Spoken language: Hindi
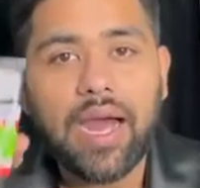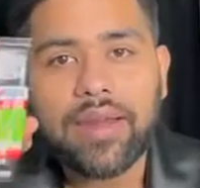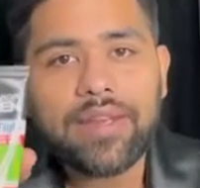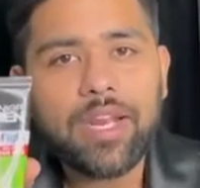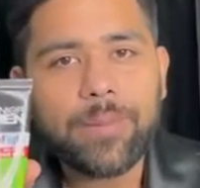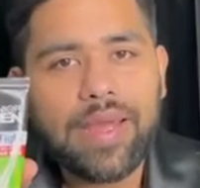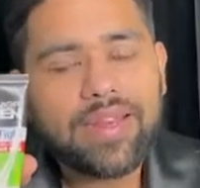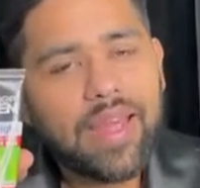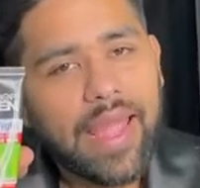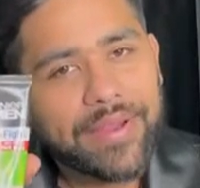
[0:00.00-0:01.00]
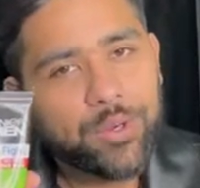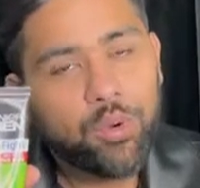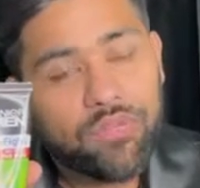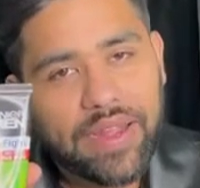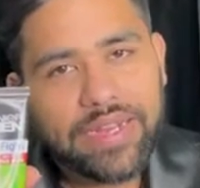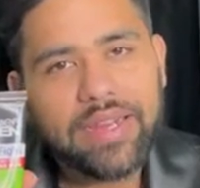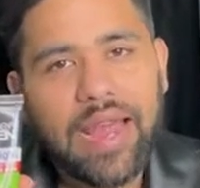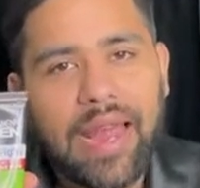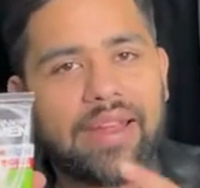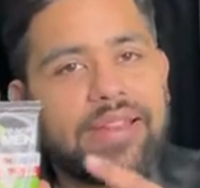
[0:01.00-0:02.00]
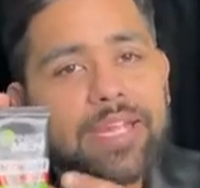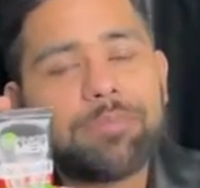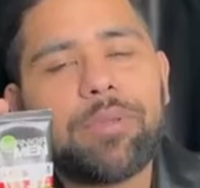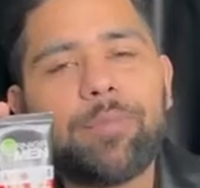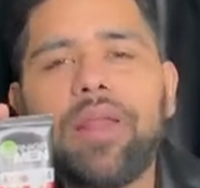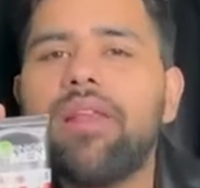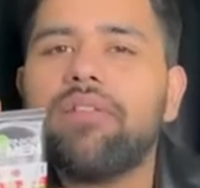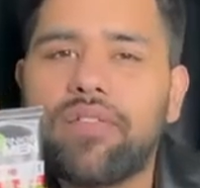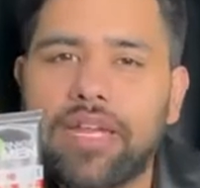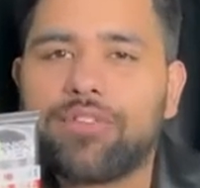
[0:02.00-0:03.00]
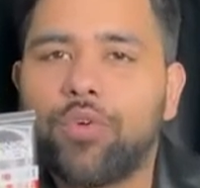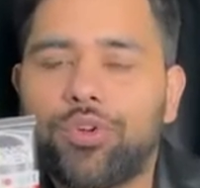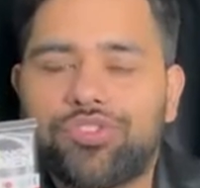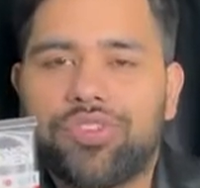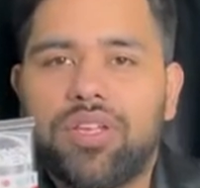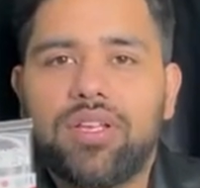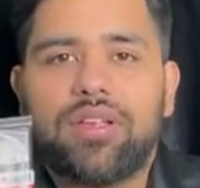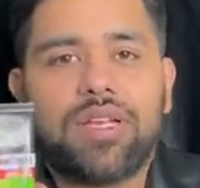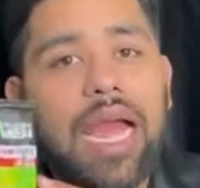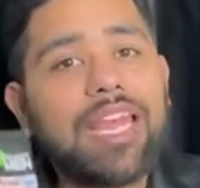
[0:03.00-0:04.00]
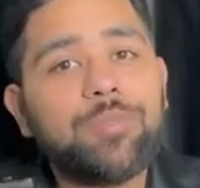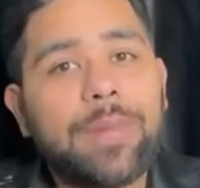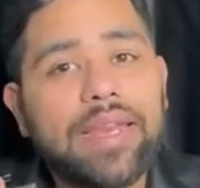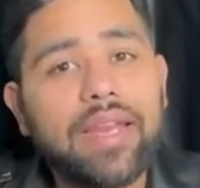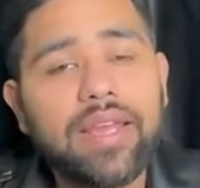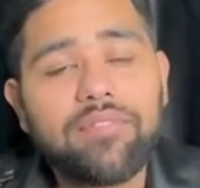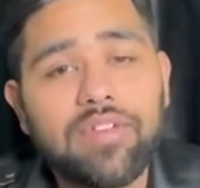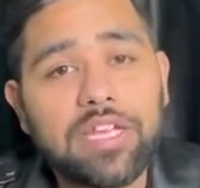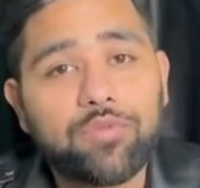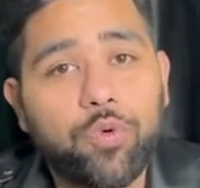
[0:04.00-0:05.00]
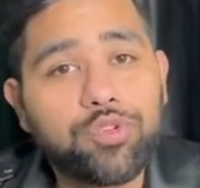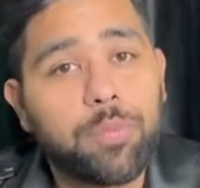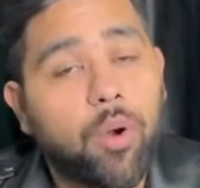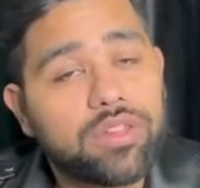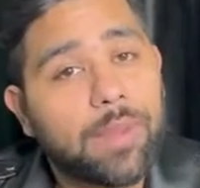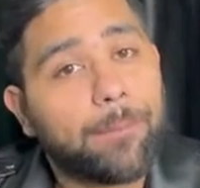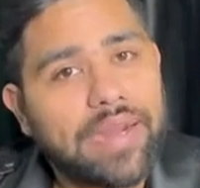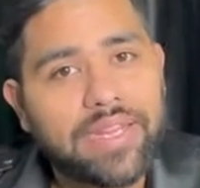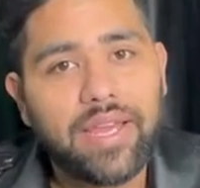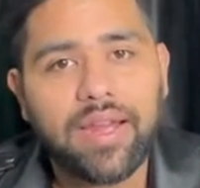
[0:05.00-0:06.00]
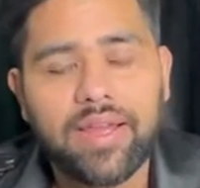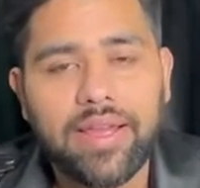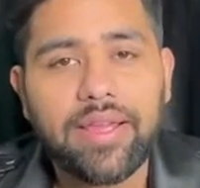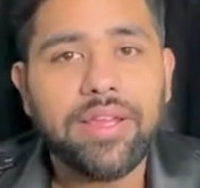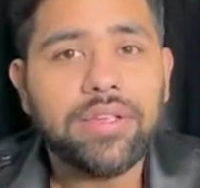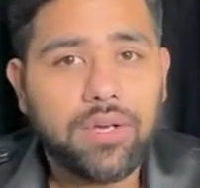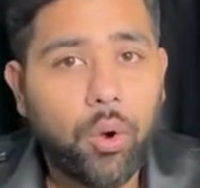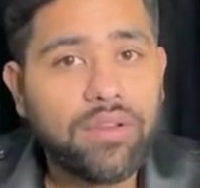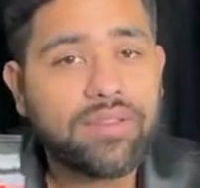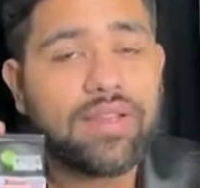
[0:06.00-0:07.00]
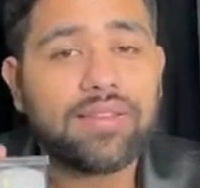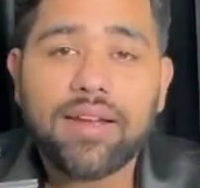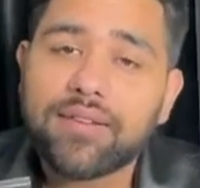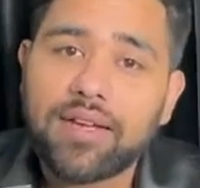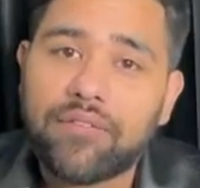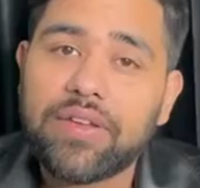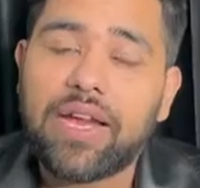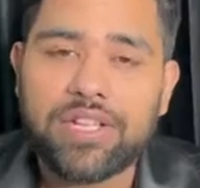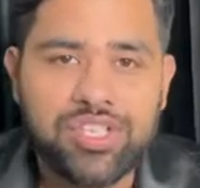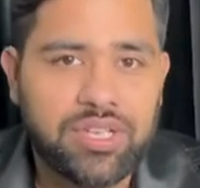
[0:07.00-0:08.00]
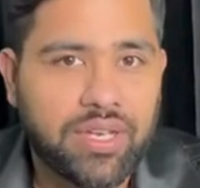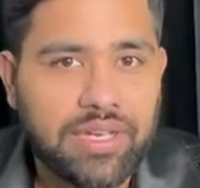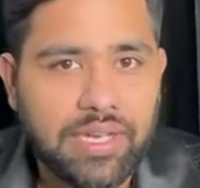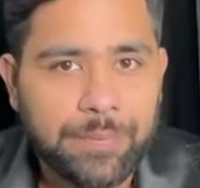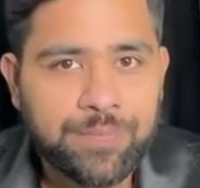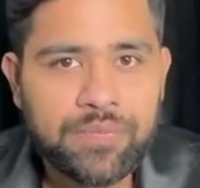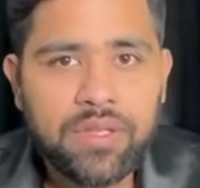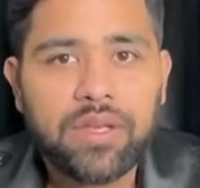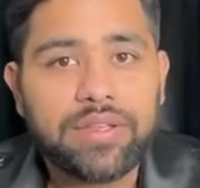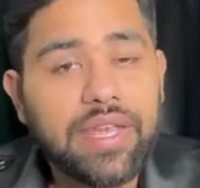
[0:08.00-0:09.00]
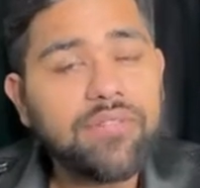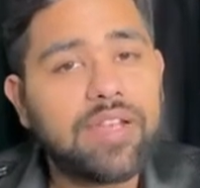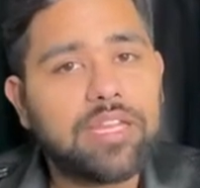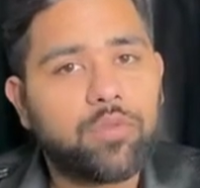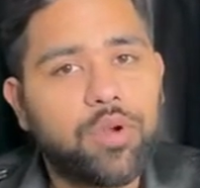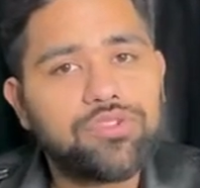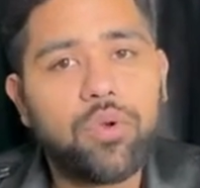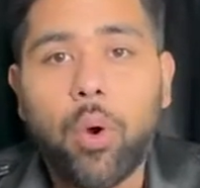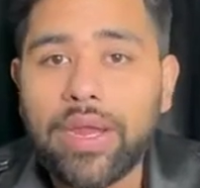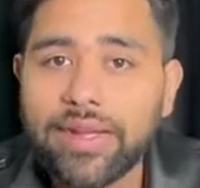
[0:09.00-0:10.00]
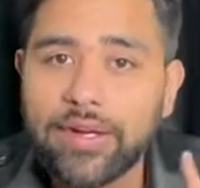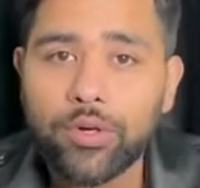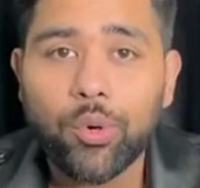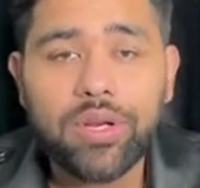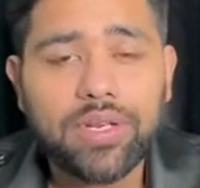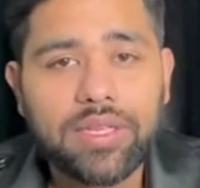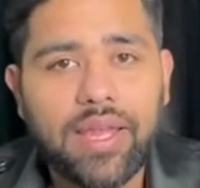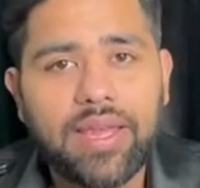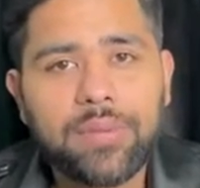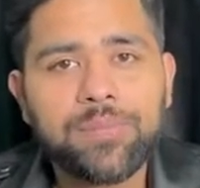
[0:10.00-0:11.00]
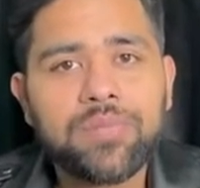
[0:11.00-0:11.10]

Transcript: गार्नियर मैन एक्नो फाइट एंटी पिंपल फेस वॉश गाइस मेरे लिए फेस वॉश बहुत ही बढ़िया रहा है और इसके रिजल्ट काफी अच्छे आए हैं ये फेस वॉश ऑयल कंट्रोल करता है